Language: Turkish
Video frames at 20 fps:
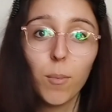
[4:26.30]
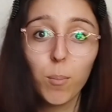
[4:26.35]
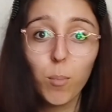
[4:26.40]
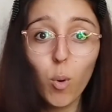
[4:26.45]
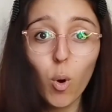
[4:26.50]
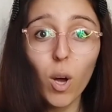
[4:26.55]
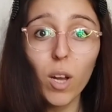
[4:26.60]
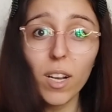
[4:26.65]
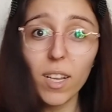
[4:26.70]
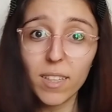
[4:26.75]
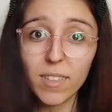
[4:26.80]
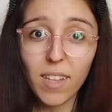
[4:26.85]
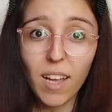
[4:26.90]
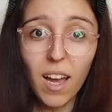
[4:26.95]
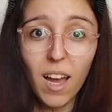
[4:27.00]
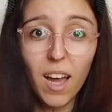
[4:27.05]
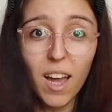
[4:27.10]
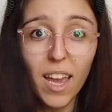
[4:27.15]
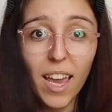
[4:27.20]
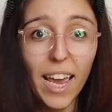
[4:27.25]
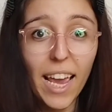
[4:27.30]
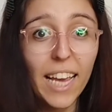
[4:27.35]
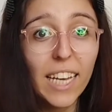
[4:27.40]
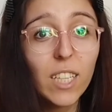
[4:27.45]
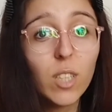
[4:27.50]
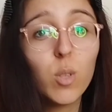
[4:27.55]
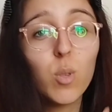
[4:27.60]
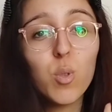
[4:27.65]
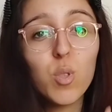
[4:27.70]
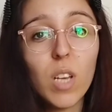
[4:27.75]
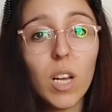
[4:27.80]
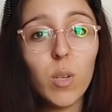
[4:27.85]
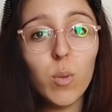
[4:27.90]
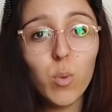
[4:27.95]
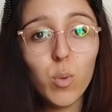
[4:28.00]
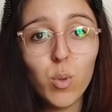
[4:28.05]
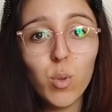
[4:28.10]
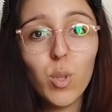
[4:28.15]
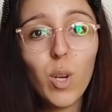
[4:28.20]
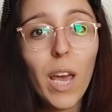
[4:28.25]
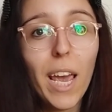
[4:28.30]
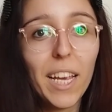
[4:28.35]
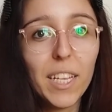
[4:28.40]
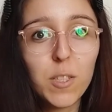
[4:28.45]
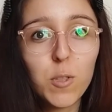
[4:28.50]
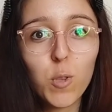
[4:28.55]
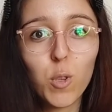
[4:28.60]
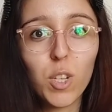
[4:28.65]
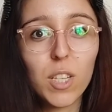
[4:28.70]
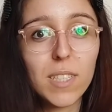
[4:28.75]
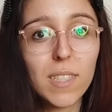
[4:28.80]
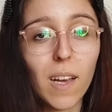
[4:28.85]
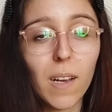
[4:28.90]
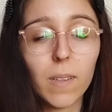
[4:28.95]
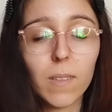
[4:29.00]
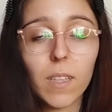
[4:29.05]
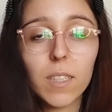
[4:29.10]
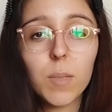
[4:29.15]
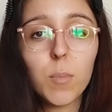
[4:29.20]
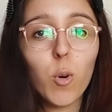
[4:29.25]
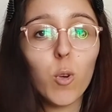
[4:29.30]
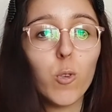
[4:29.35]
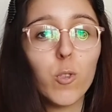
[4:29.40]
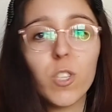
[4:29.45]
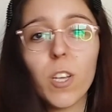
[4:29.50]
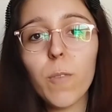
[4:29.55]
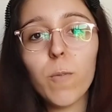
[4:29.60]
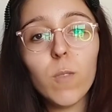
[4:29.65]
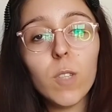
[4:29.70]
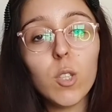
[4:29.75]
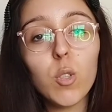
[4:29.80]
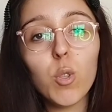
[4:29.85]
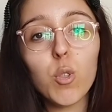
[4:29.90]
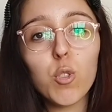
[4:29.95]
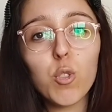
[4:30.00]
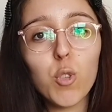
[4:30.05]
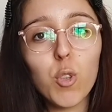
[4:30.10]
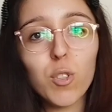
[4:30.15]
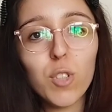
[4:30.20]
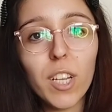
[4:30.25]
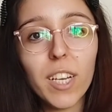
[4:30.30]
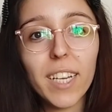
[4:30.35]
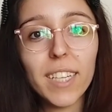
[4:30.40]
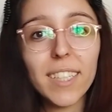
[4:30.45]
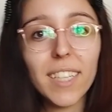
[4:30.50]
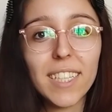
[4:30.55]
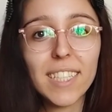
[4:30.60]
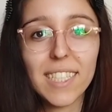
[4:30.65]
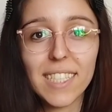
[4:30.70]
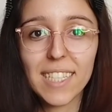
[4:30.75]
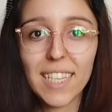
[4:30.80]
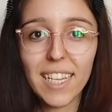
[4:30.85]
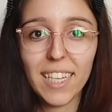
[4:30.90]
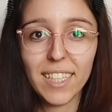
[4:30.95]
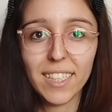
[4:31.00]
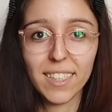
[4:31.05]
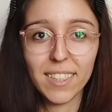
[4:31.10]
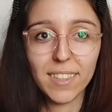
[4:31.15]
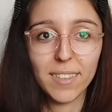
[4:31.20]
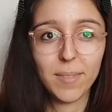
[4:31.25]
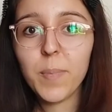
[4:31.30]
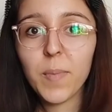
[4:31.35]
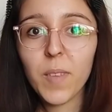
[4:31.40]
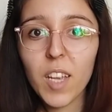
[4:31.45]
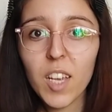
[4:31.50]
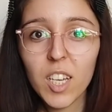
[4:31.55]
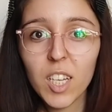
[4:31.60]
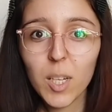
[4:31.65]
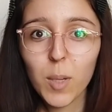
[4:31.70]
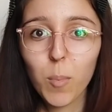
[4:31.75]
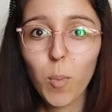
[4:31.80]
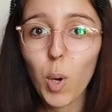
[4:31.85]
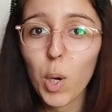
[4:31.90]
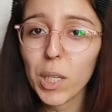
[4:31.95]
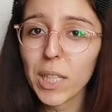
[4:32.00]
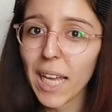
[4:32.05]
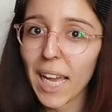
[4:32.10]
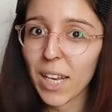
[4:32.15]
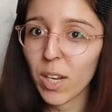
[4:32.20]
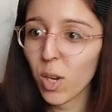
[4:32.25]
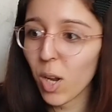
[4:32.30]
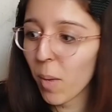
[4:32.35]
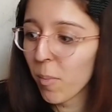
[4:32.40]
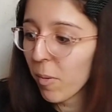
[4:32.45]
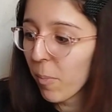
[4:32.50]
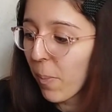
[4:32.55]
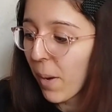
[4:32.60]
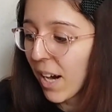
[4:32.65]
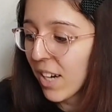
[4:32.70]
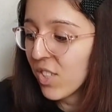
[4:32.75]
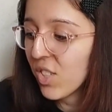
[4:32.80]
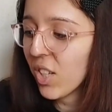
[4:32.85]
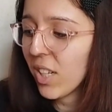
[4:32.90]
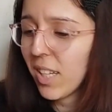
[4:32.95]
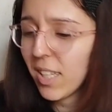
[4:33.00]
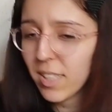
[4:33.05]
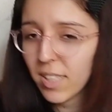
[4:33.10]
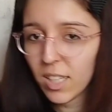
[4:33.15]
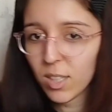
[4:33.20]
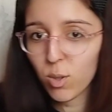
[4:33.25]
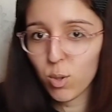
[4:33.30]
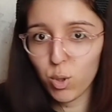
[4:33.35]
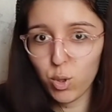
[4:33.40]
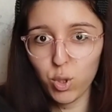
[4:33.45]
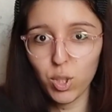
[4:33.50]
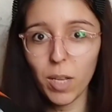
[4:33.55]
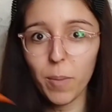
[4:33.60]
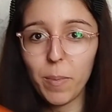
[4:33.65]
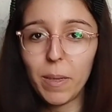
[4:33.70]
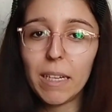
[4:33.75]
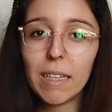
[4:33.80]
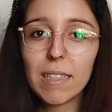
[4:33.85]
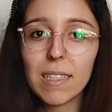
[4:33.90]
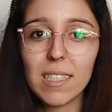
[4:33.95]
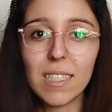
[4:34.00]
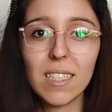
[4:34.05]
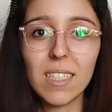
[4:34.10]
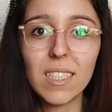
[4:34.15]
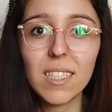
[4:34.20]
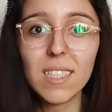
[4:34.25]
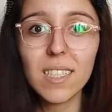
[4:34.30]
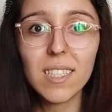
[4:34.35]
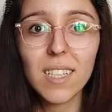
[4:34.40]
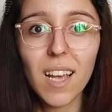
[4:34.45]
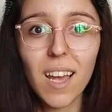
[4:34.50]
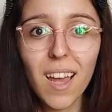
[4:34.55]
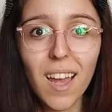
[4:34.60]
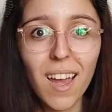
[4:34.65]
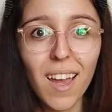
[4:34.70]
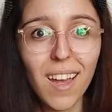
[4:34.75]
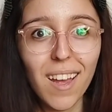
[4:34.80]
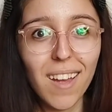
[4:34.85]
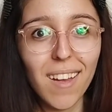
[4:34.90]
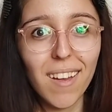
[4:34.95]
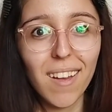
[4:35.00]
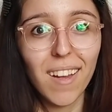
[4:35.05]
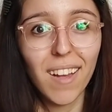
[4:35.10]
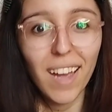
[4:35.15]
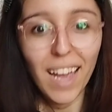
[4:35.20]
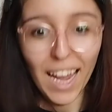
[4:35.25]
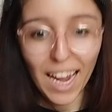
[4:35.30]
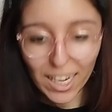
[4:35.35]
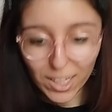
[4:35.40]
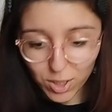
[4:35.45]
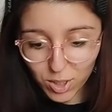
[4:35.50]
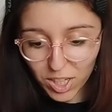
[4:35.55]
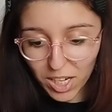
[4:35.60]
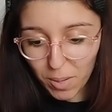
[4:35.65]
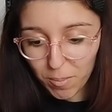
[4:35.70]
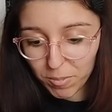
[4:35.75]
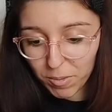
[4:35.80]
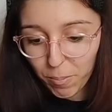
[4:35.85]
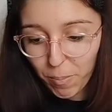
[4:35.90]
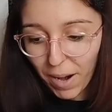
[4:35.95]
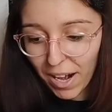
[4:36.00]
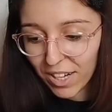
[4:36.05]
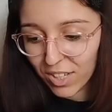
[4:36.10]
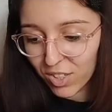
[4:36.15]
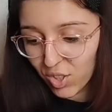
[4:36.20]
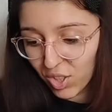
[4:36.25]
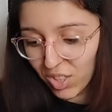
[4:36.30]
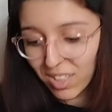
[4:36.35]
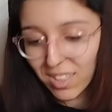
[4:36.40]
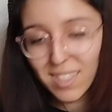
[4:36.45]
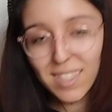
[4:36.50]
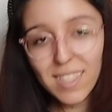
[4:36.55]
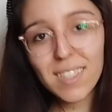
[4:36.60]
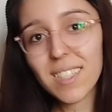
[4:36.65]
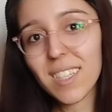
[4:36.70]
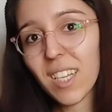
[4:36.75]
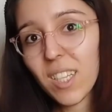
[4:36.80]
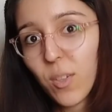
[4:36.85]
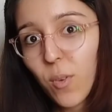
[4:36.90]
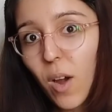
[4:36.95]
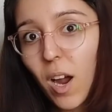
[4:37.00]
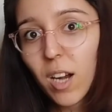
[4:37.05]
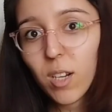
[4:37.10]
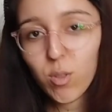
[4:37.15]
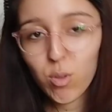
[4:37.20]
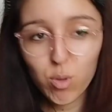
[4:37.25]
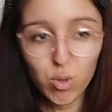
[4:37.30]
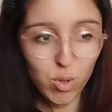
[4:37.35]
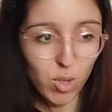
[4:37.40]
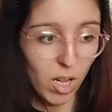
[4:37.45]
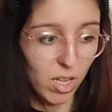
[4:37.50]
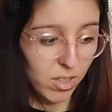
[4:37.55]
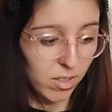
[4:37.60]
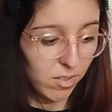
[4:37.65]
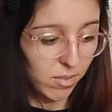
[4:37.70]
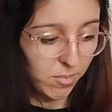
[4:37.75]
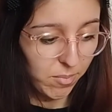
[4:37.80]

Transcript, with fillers: Bu arada en güzel ürünü en sona sakladım. O yüzden videoyu sonuna kadar izleyin. Bu arada en önemli parça ne diye düşünebilirsiniz. En önemli parça Stradivarius'tan.